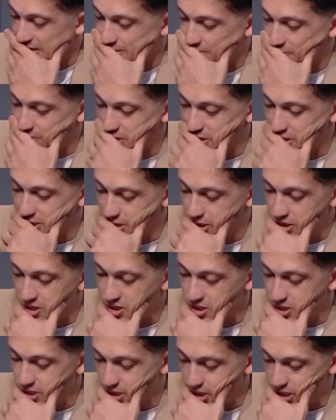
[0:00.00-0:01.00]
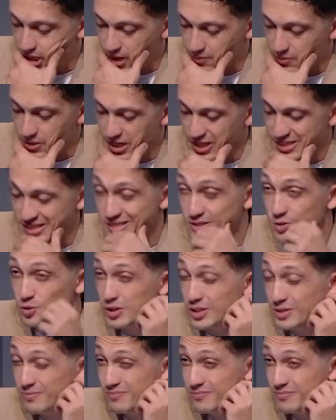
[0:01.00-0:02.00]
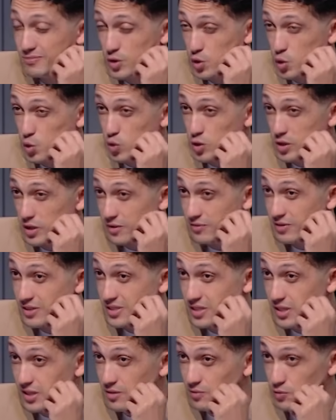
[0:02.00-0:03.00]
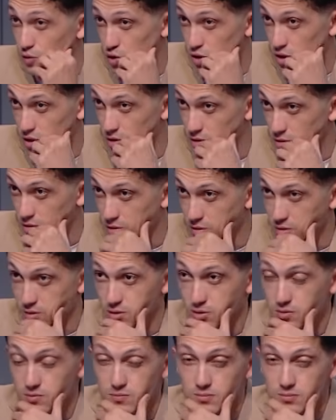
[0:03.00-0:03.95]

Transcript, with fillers: بس الراجل عبد العزيز غنيم مشكورا قفل السكه في وشنا النهارده